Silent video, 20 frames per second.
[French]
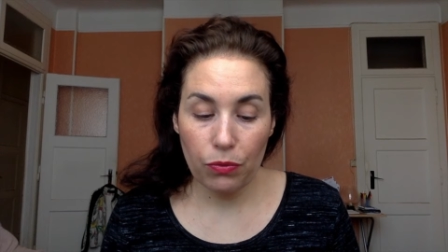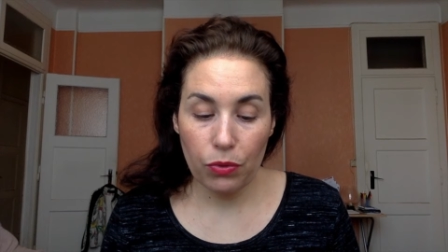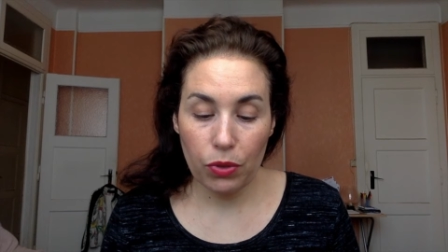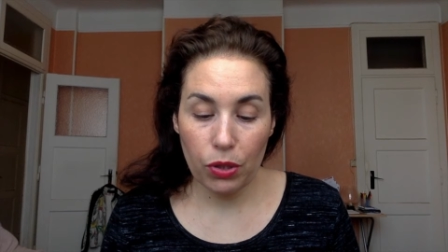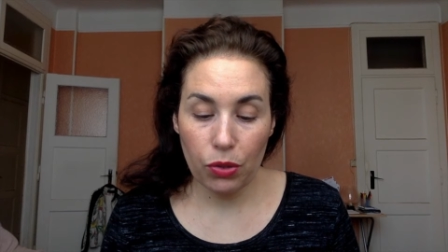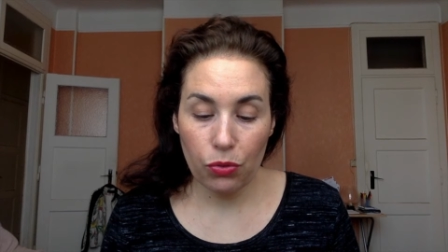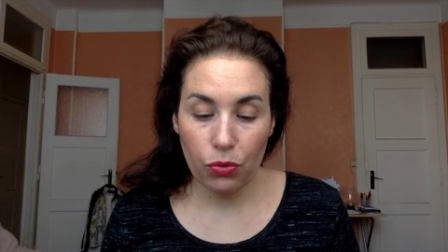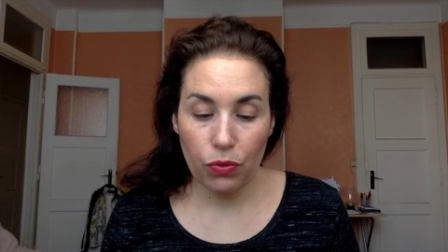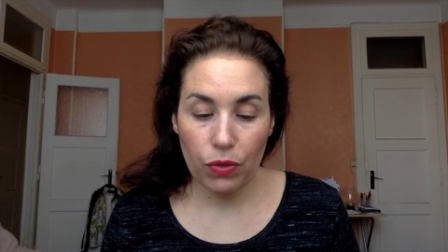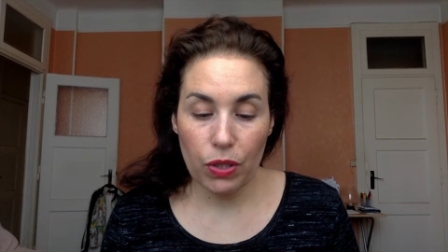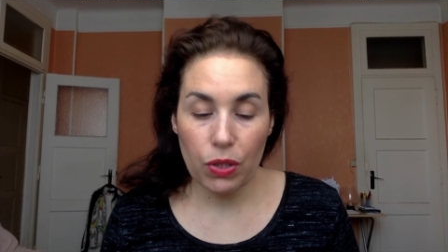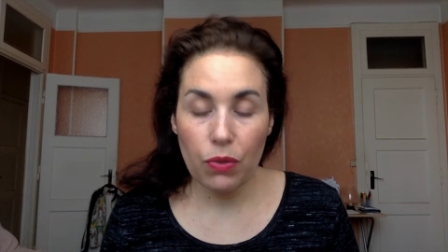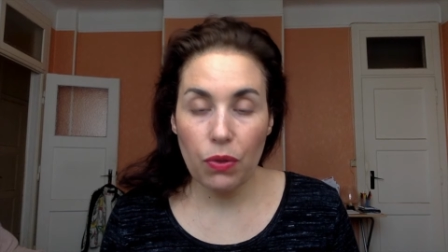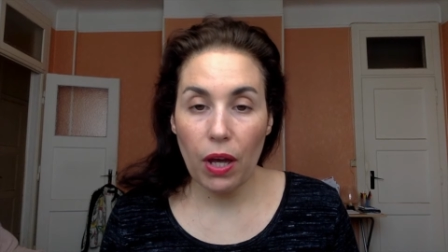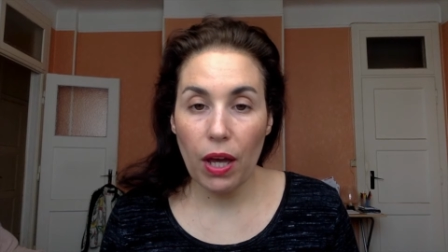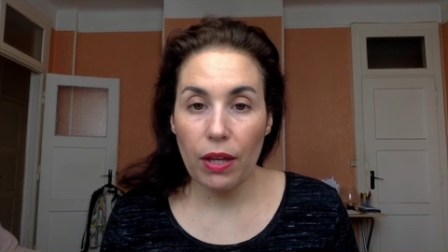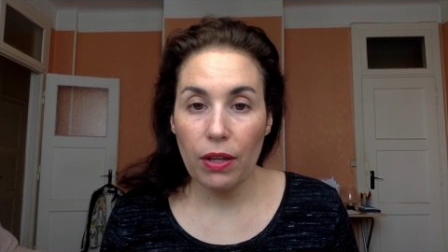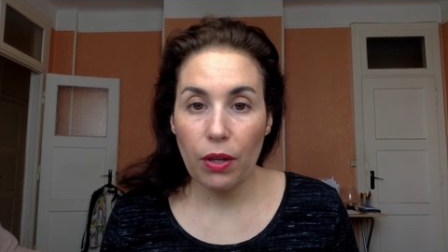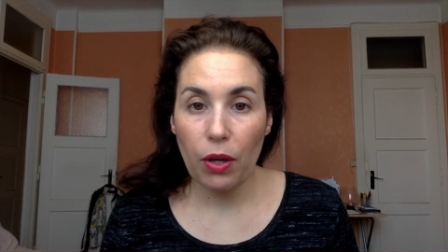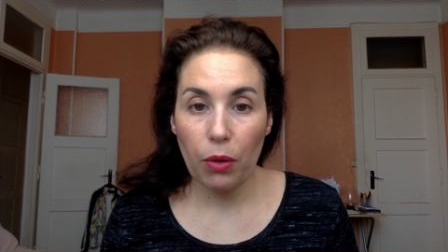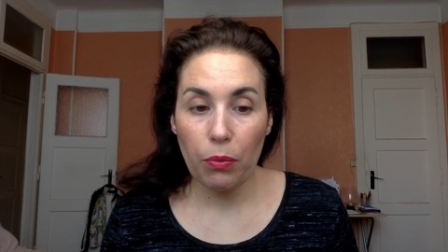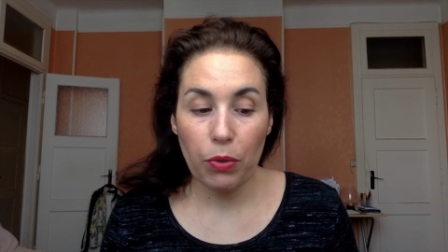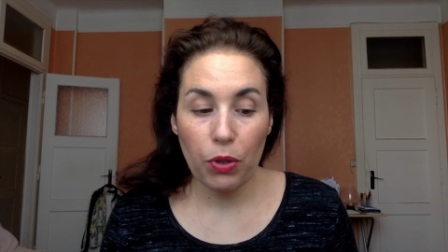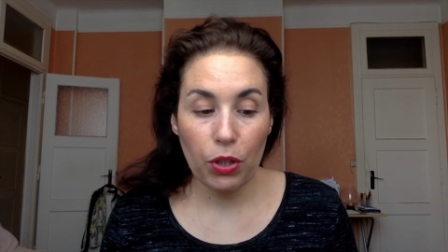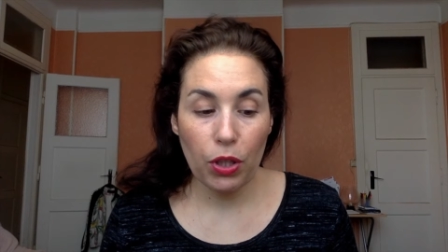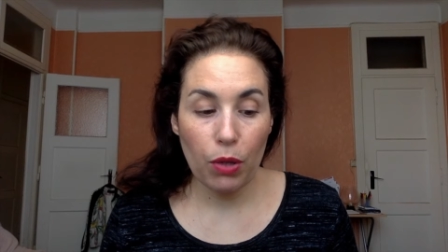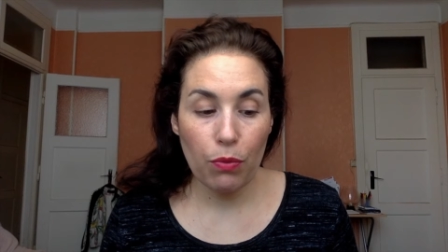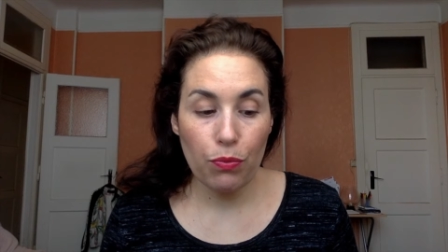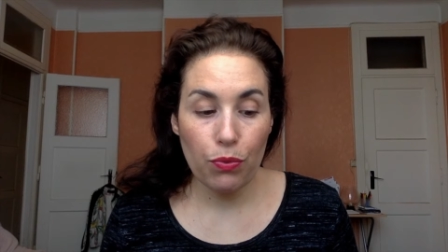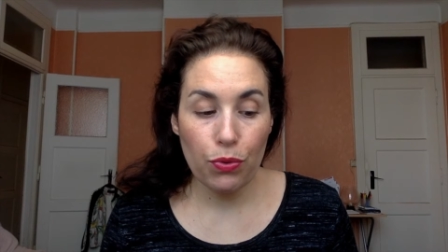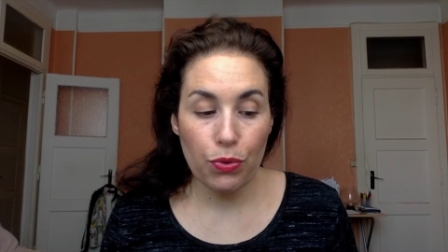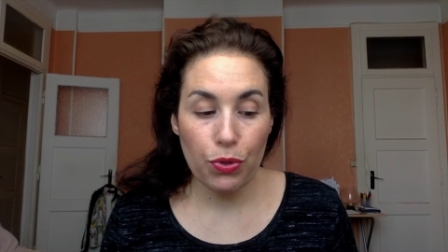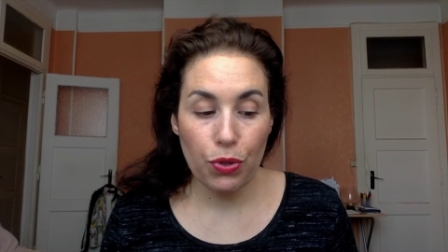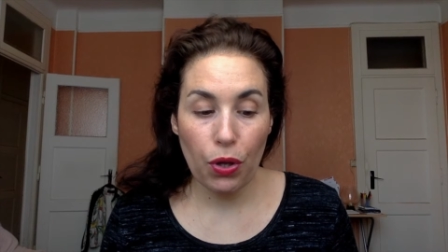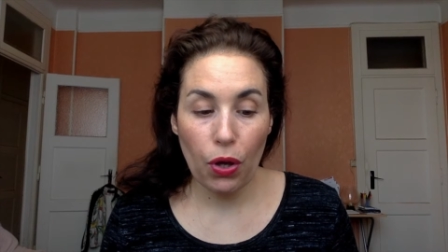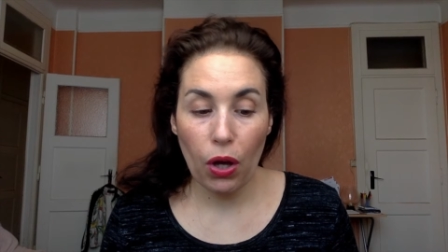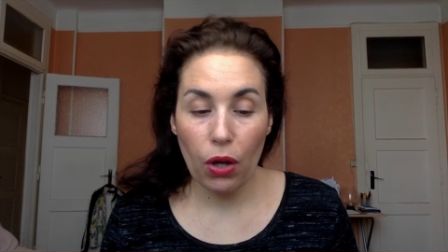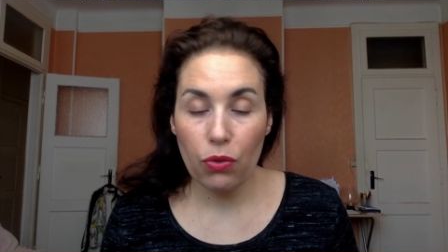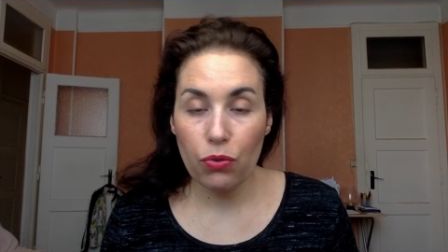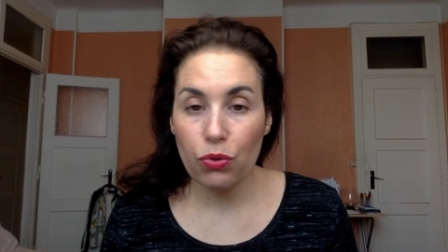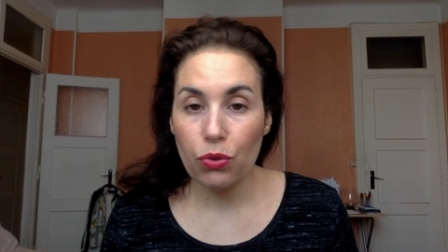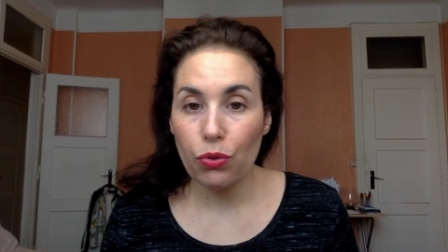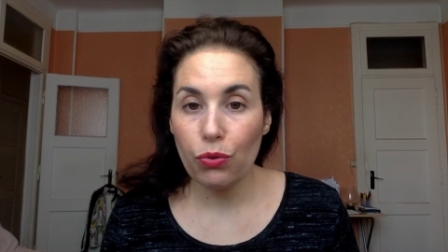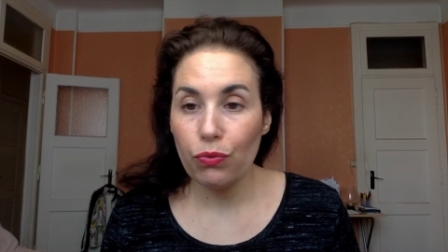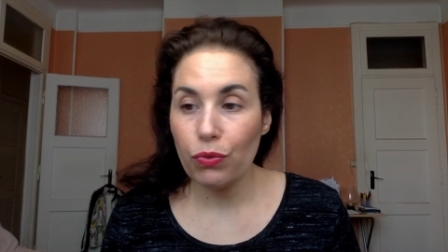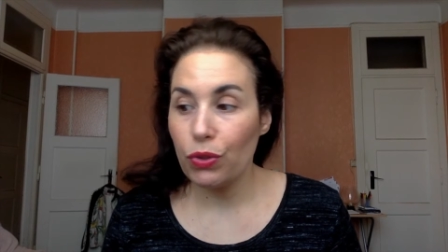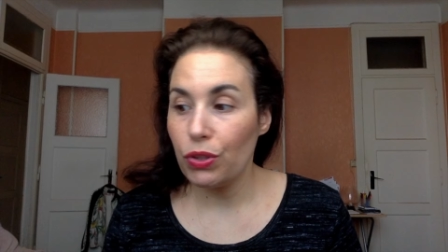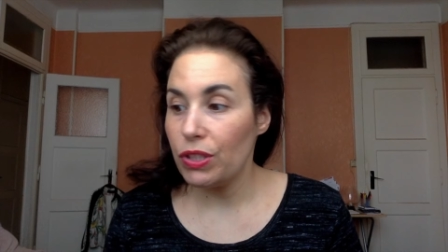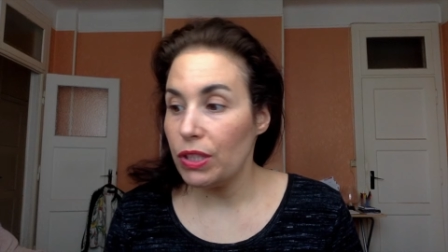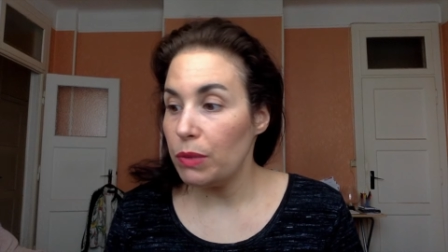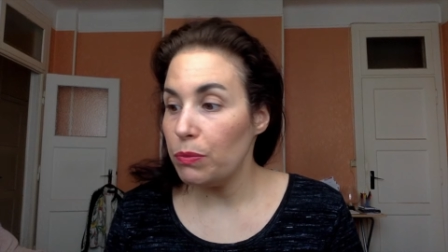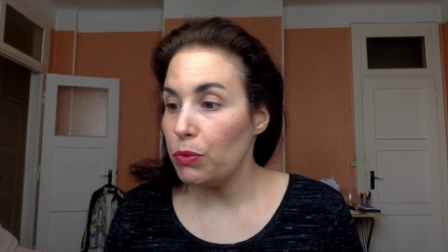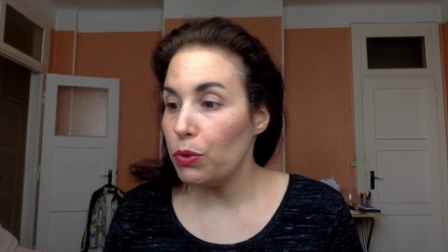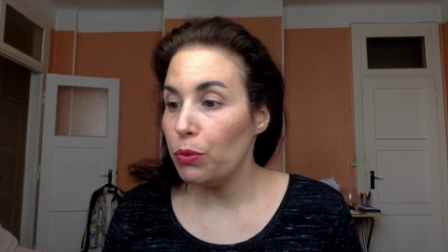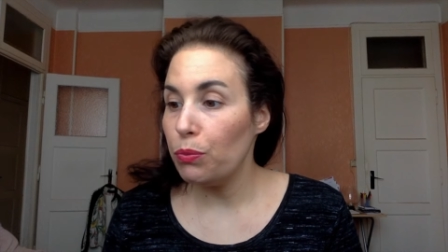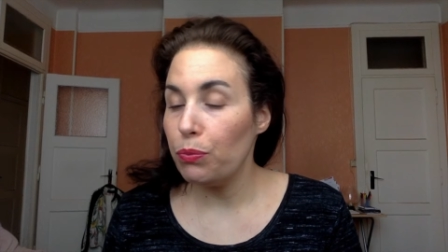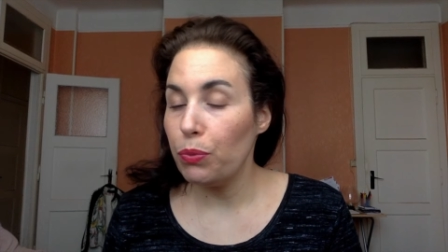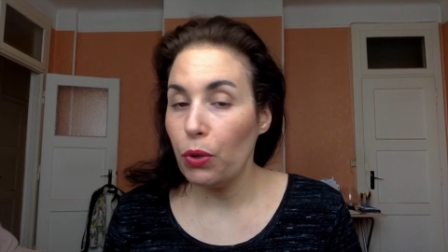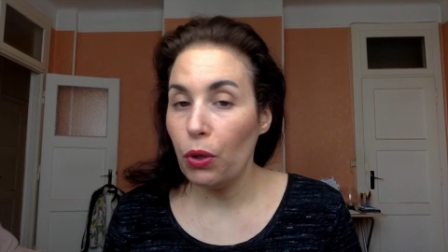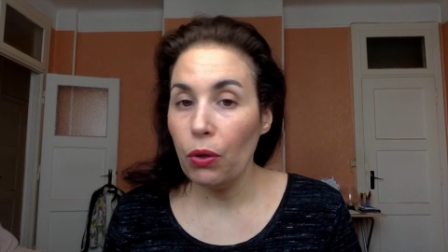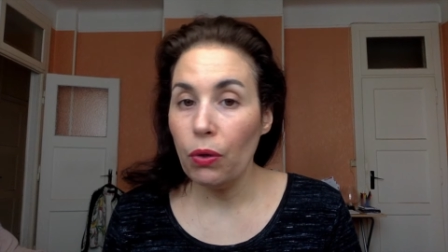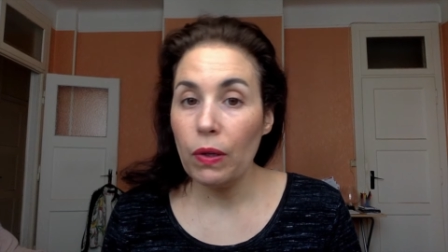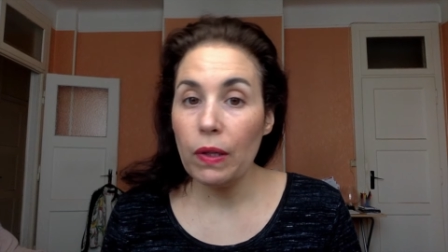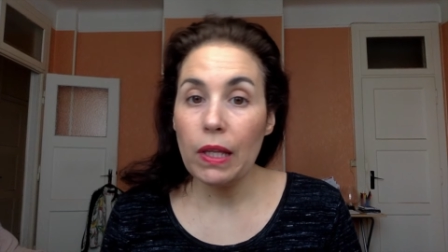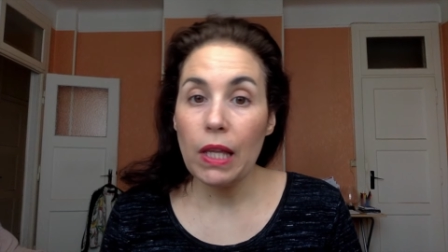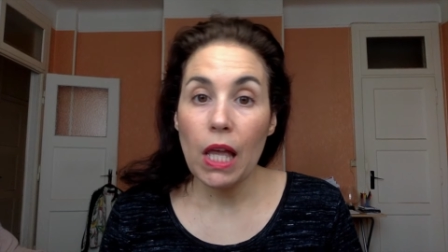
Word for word: Vous les trouvez sur ailleurs, il y en a plusieurs hein, selon votre type de peau.